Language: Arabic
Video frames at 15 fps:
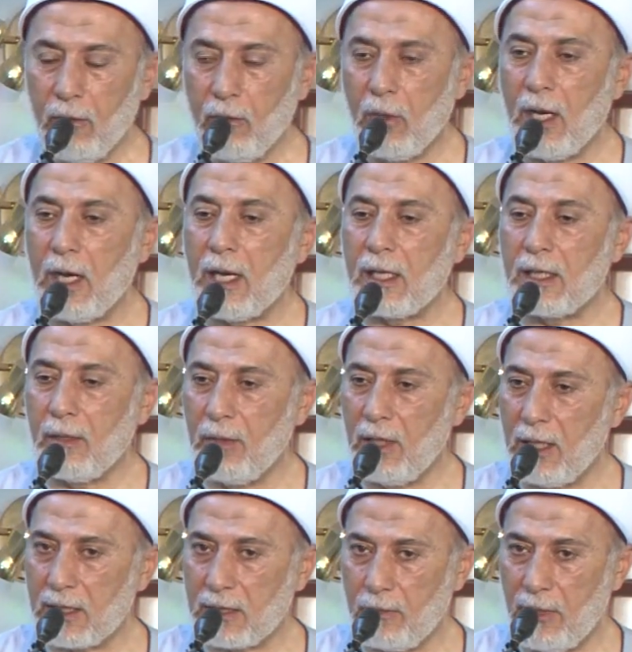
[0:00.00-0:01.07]
وأخذ
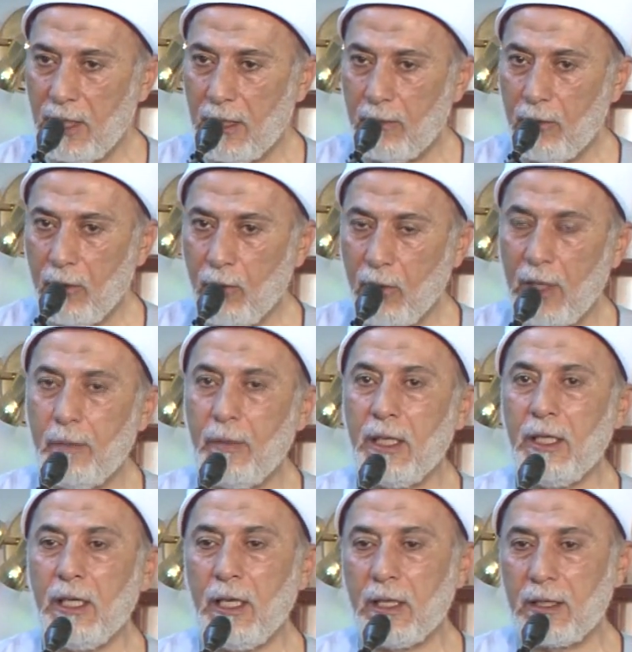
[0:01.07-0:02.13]
بالأسباب
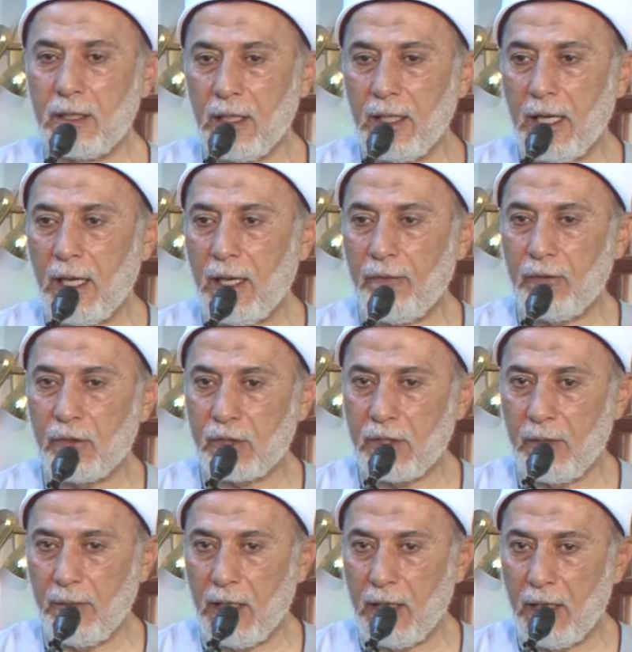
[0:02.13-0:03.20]
والمدينة اتجاهها في
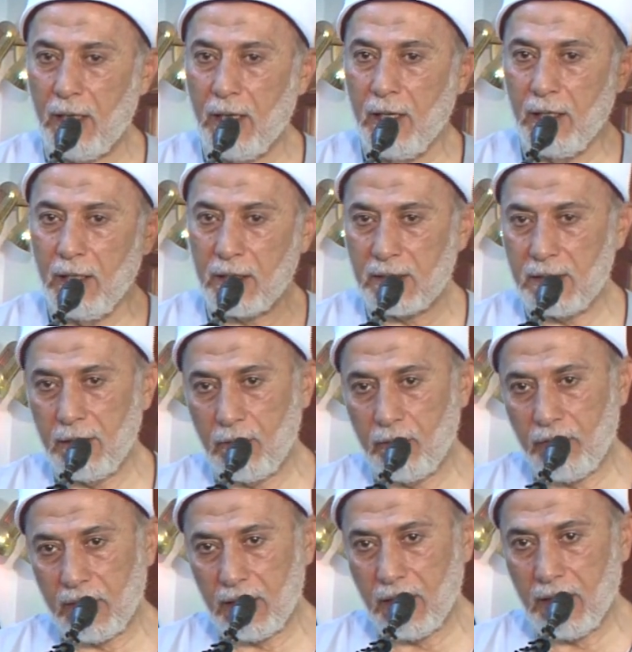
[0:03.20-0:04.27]
الشمال يسير
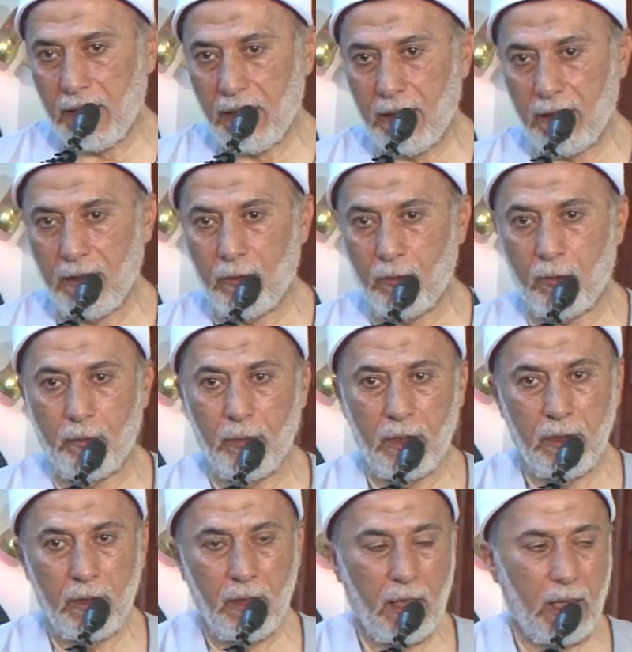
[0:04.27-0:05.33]
في اتجاه الجنوب
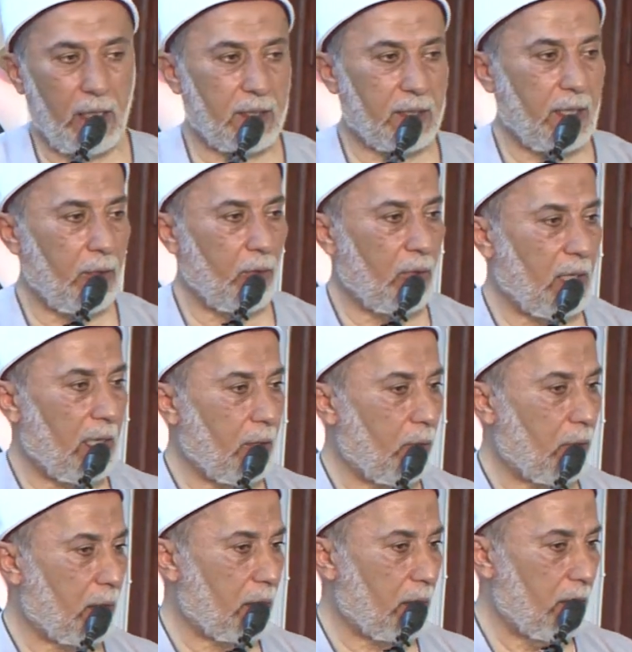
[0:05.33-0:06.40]
حتى
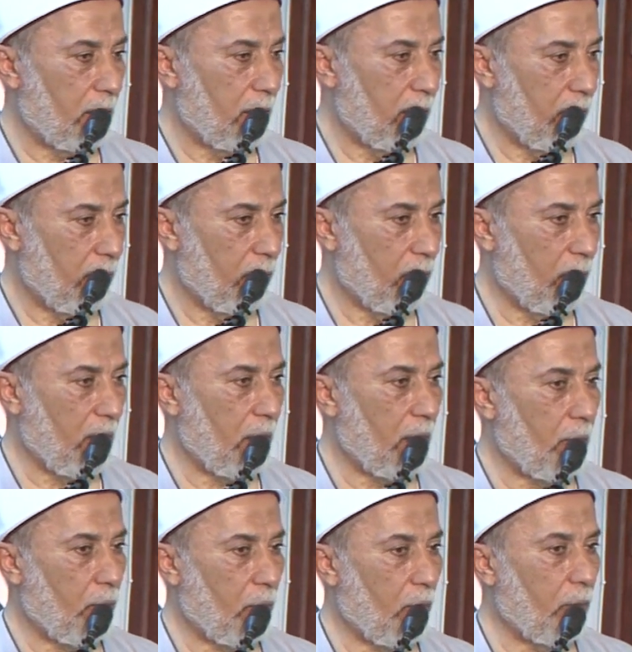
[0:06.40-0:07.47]
يناور
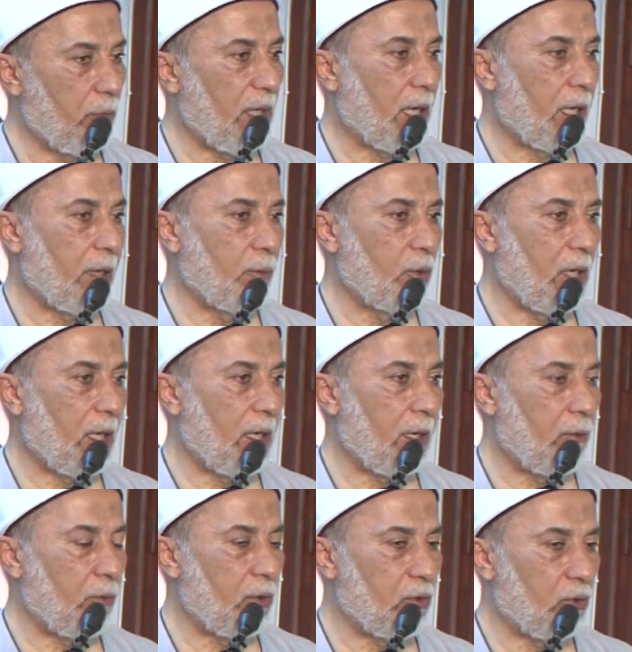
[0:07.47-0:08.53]
وهم يعلمون
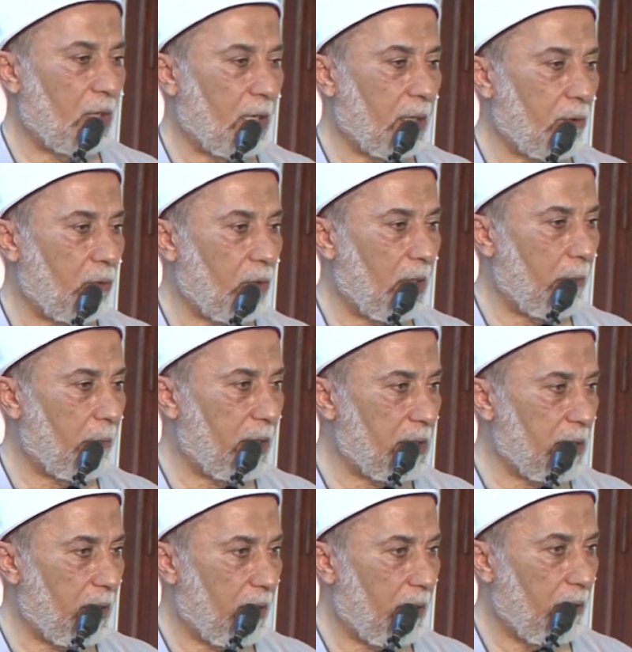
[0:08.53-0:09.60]
أنه يهاجر إلى
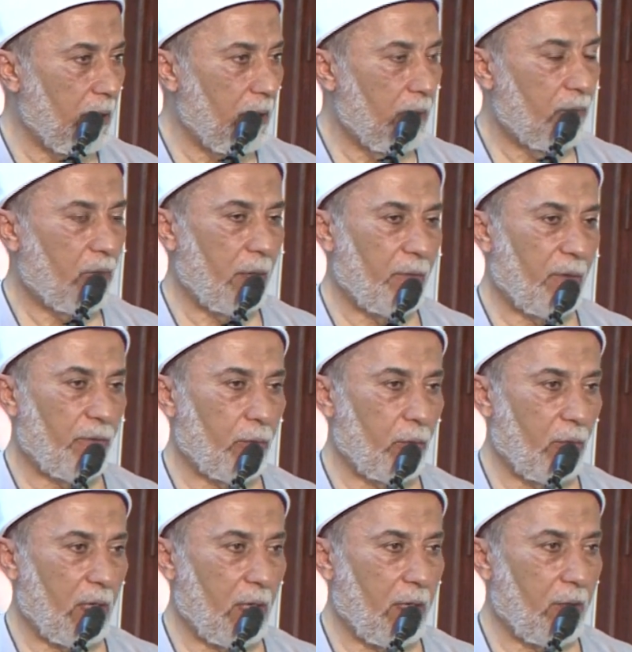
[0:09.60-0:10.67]
المدينة
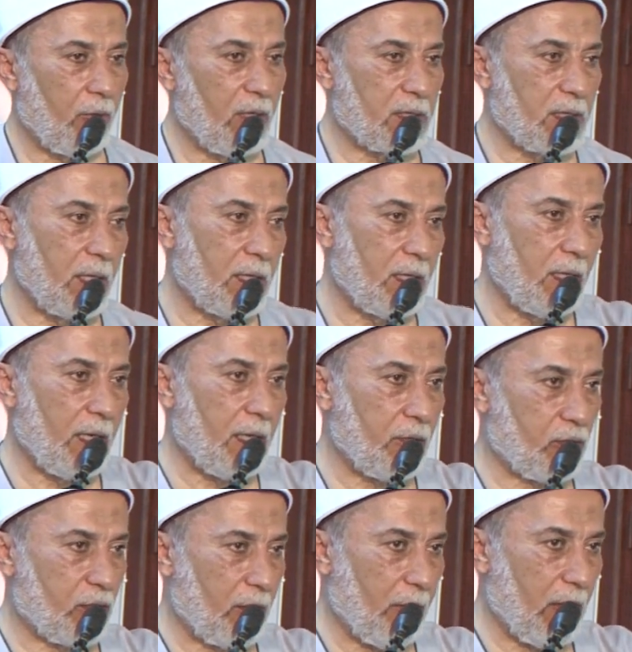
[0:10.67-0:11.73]
فالمفروض أنه يسير اتجاه
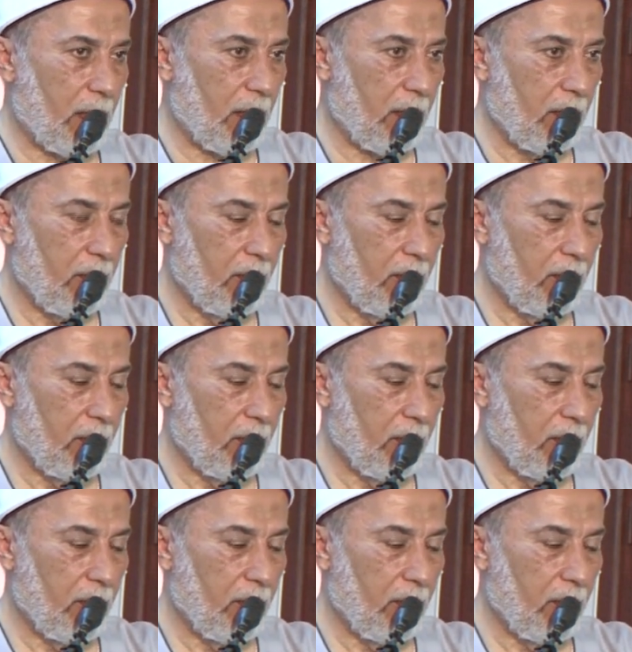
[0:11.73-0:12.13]
الشمال